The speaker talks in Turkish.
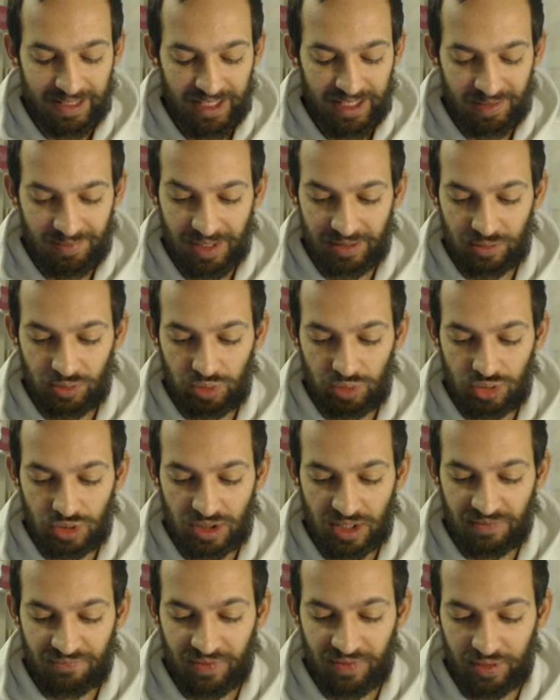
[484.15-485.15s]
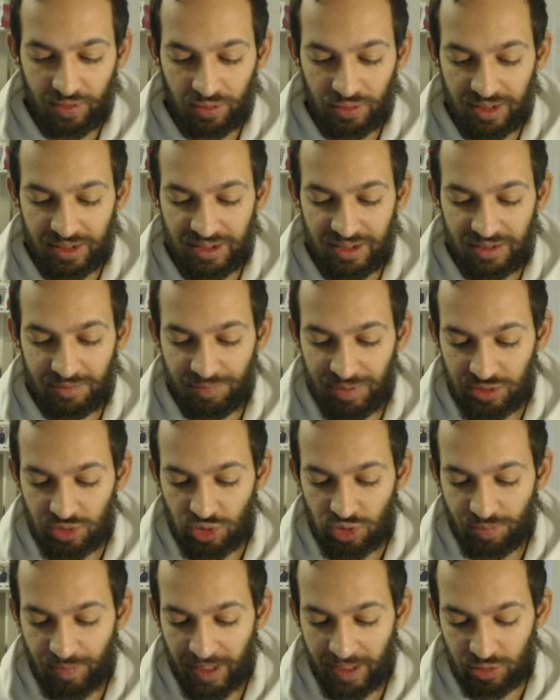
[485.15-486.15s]
Hemen üst tarafa yolladık. Bir
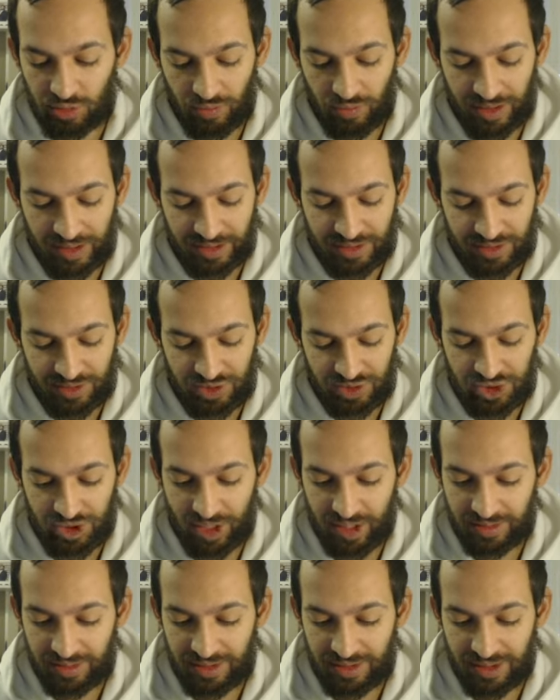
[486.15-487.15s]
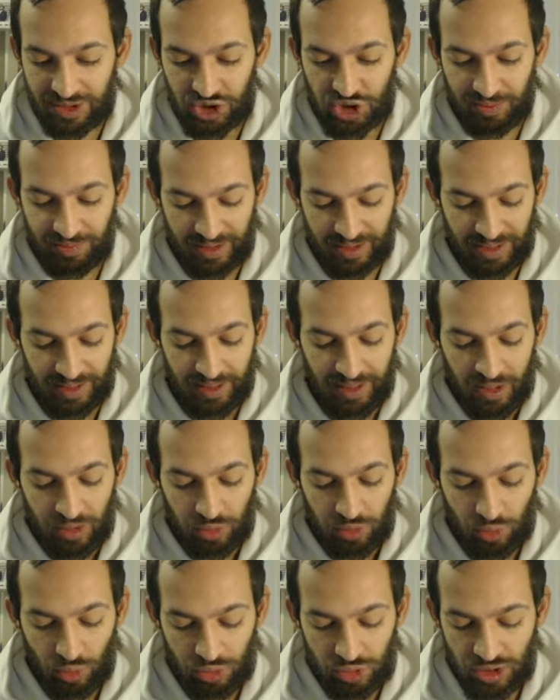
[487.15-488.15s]
süper duvar kırıcı attık. Şimdi
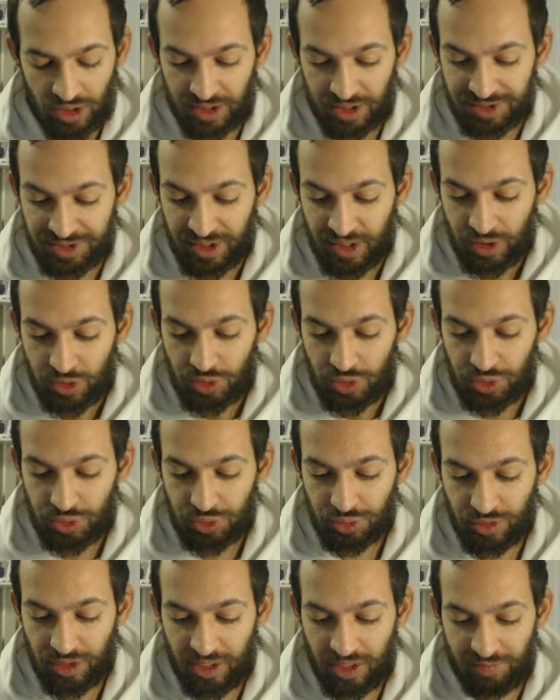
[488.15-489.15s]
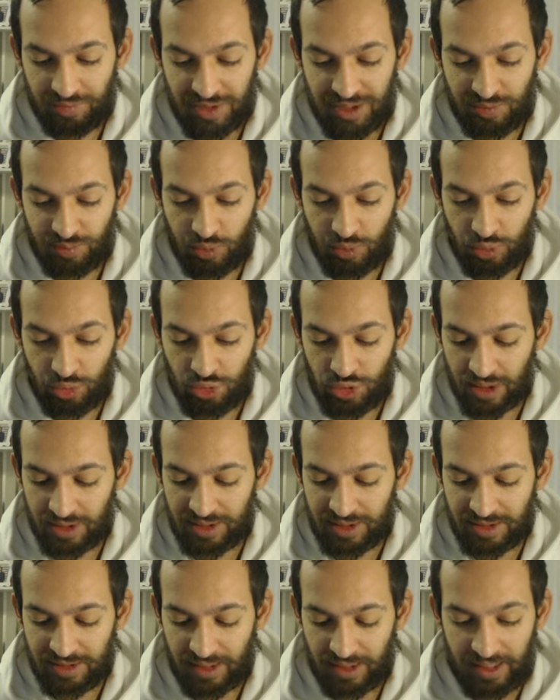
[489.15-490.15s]
dostlar şuraya bir büyücü
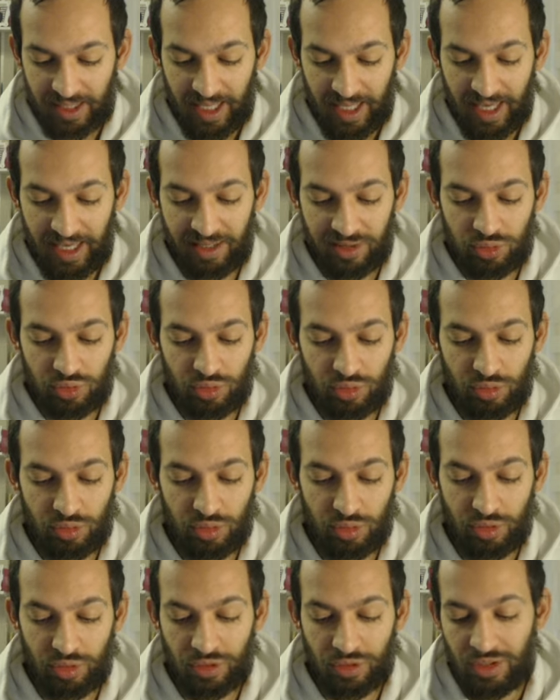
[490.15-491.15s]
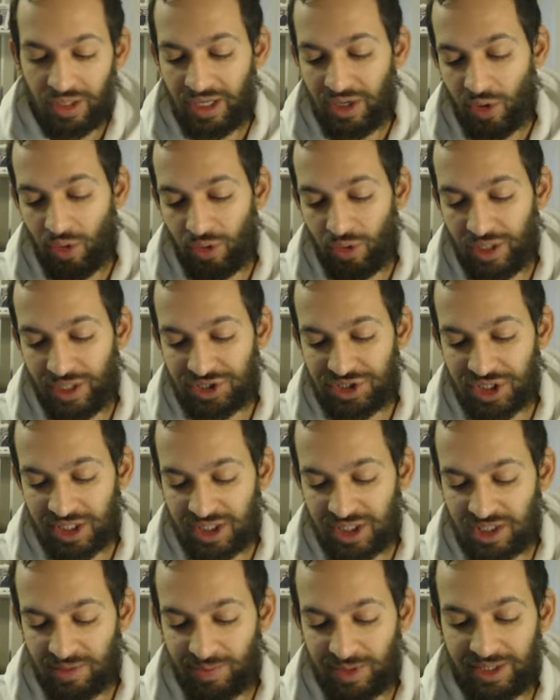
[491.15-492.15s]
atsak her türlü
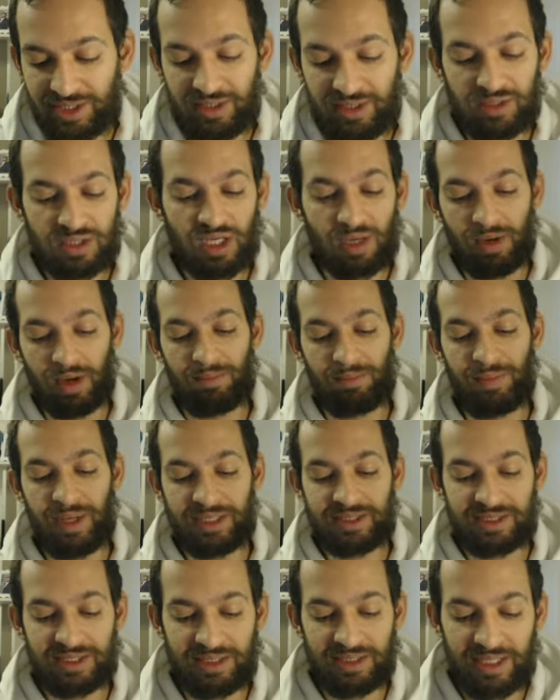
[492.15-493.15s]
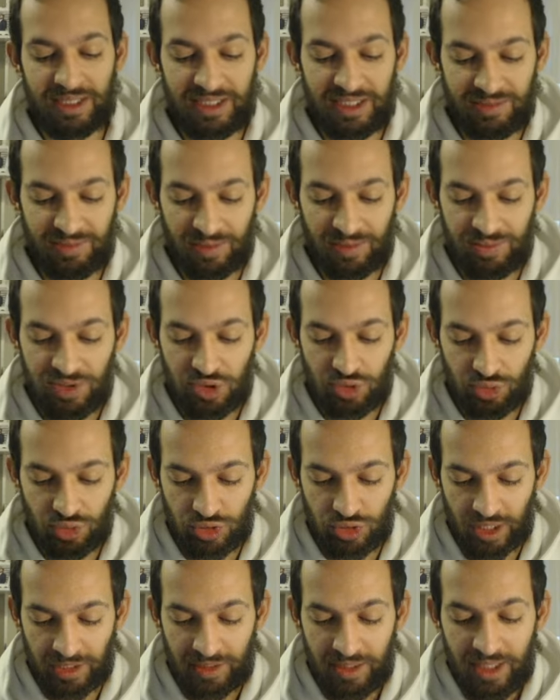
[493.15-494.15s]
ölecek gibiydi. Tamam menziline girmemiş
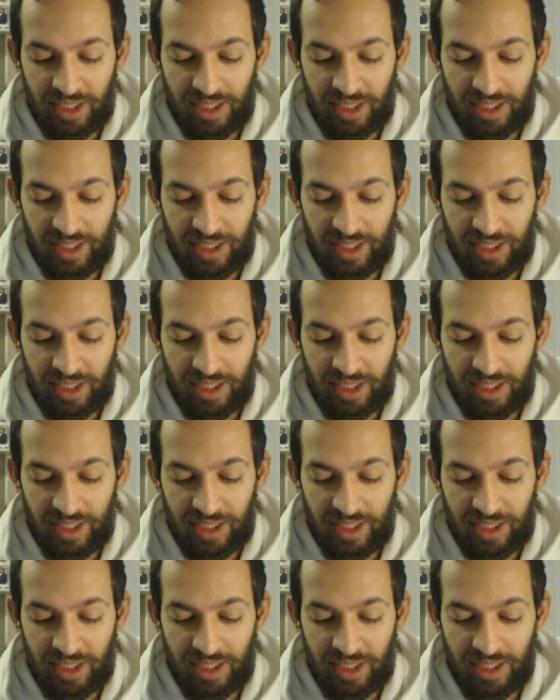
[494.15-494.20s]
güzel.